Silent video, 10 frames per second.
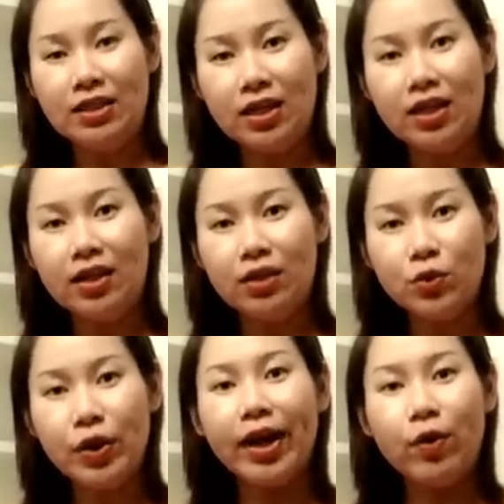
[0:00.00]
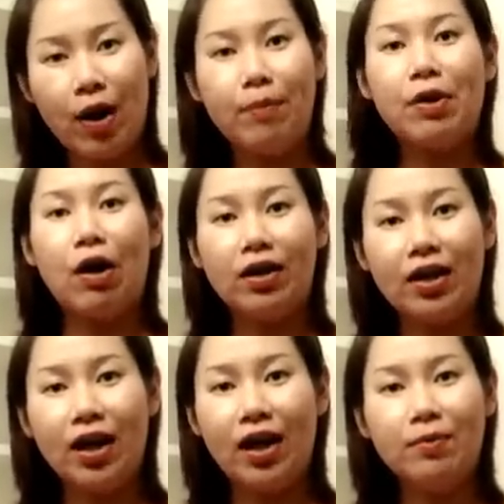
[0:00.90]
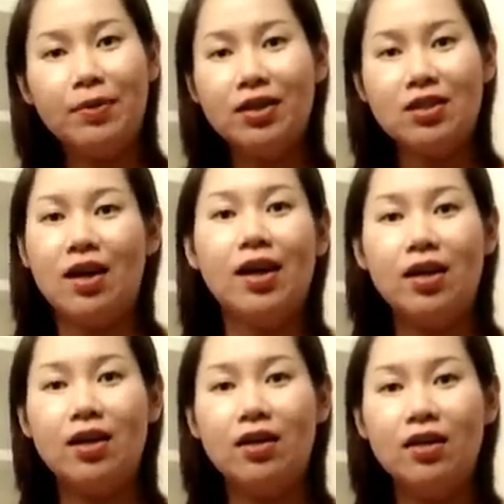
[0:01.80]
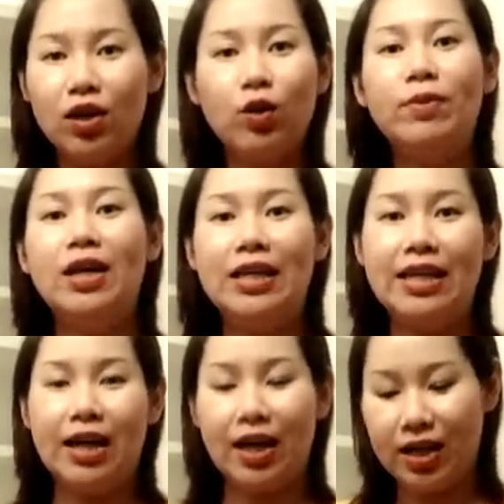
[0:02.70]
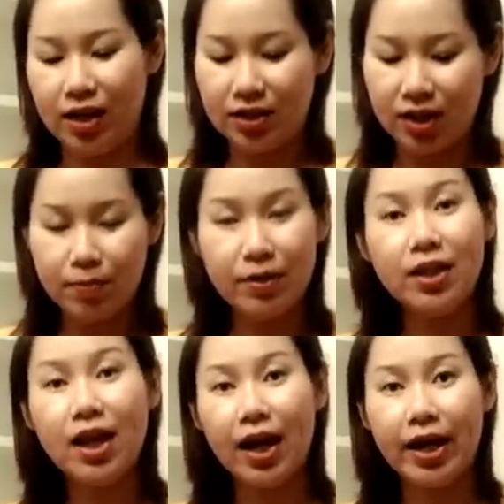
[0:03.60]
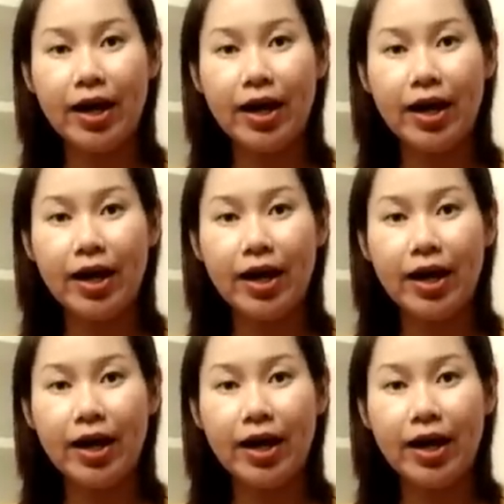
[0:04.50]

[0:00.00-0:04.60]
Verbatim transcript: ที่ช่วยให้ความร้อนนะคะ เพื่อจะให้เลือดลมเดินดีนะคะ อย่างเช่นพริกไทย